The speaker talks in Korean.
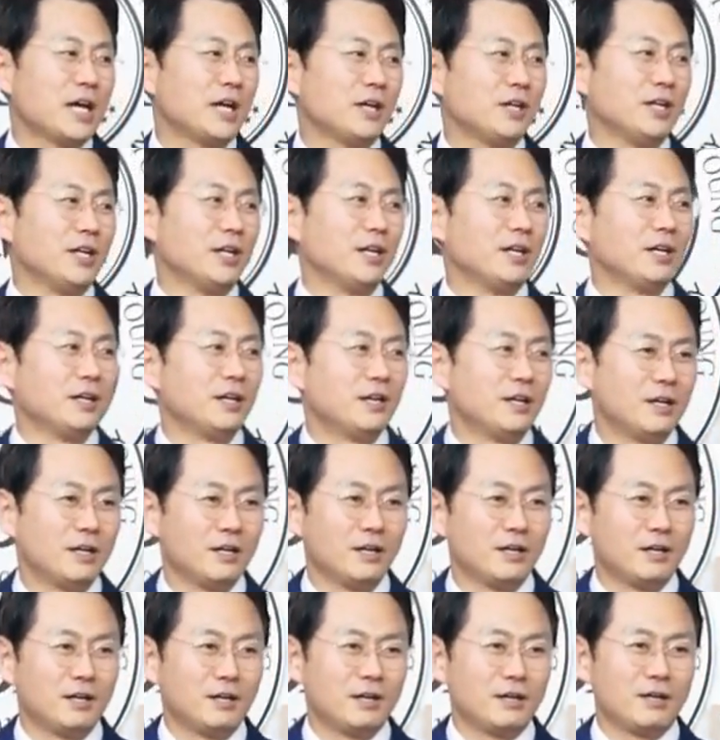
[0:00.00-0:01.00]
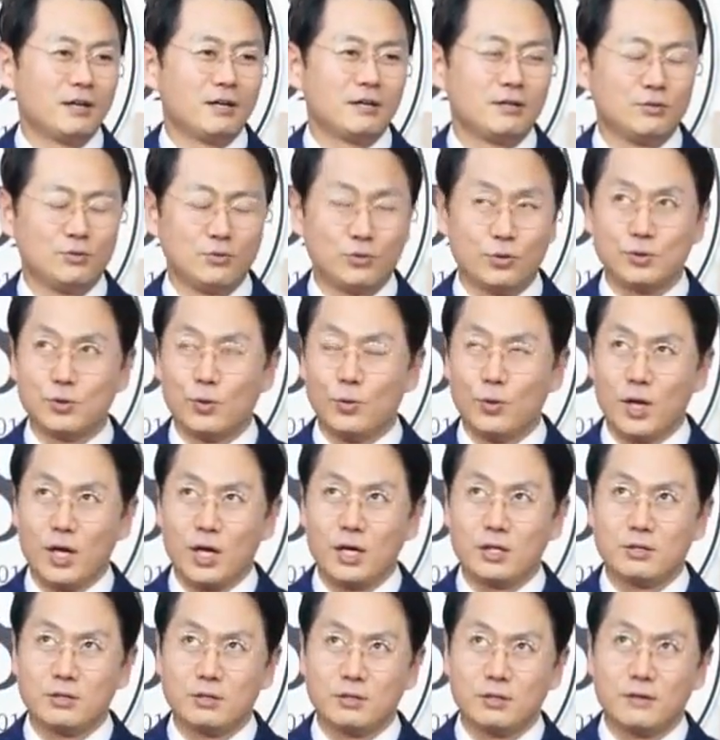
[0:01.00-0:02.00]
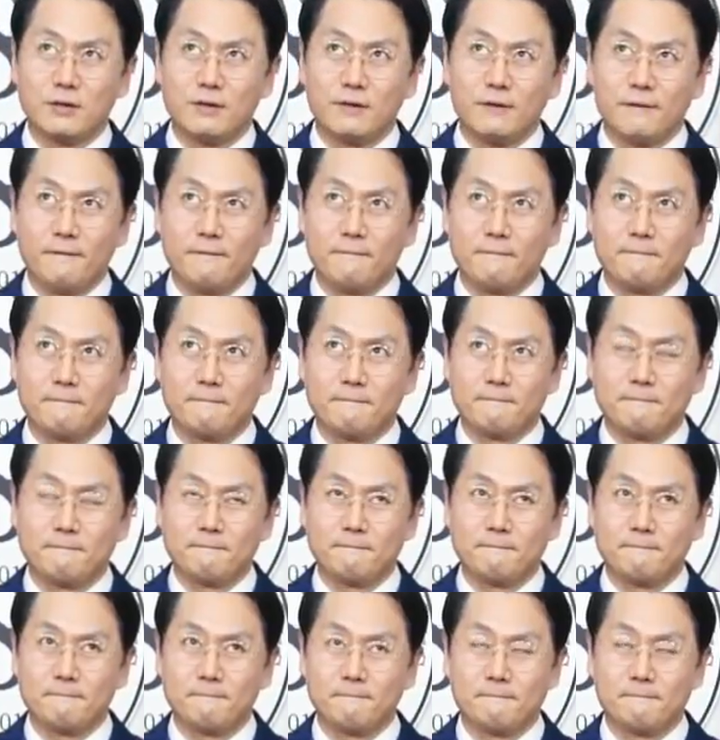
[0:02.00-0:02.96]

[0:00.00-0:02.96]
당연히. 눈동자 올라가죠, 이렇게.